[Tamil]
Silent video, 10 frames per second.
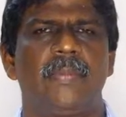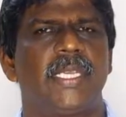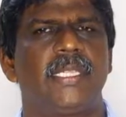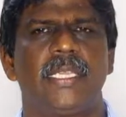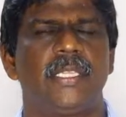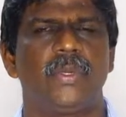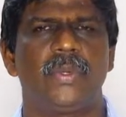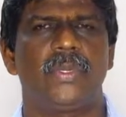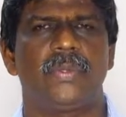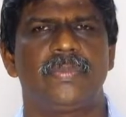பற்றி தெரிந்து
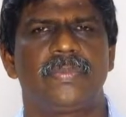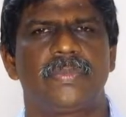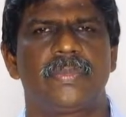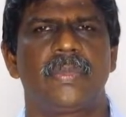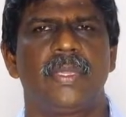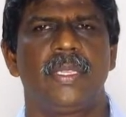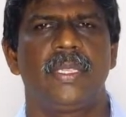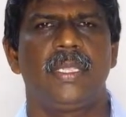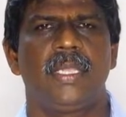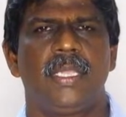கொண்டோம்
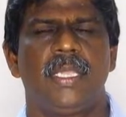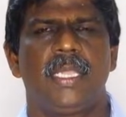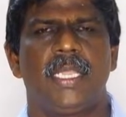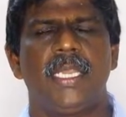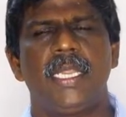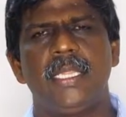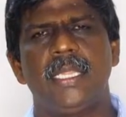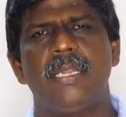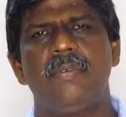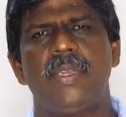இன்றைய
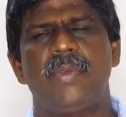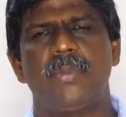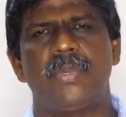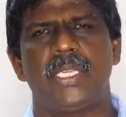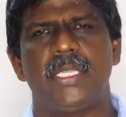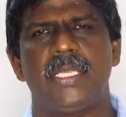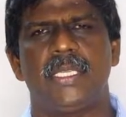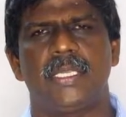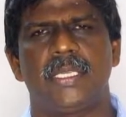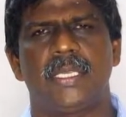நிகழ்வில் வரும்பொழுது
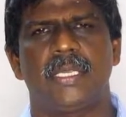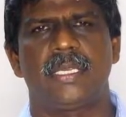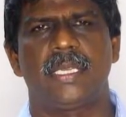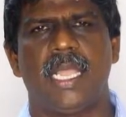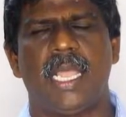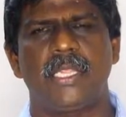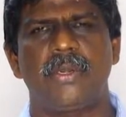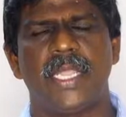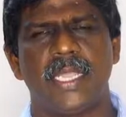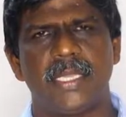
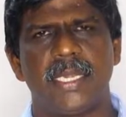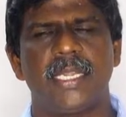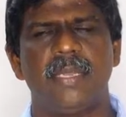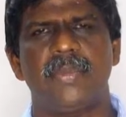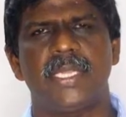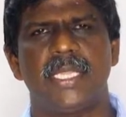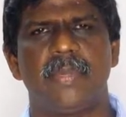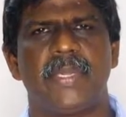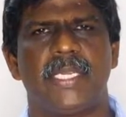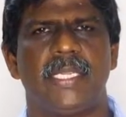அதனுடைய இரண்டாம்
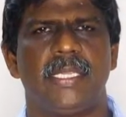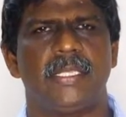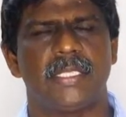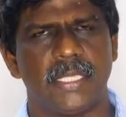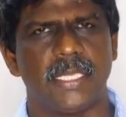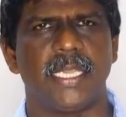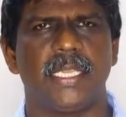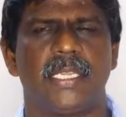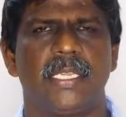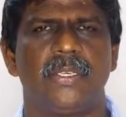பகுதியை பற்றி சிந்திக்க
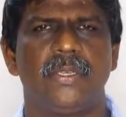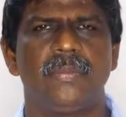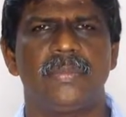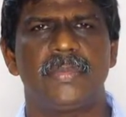இருக்கின்றோம்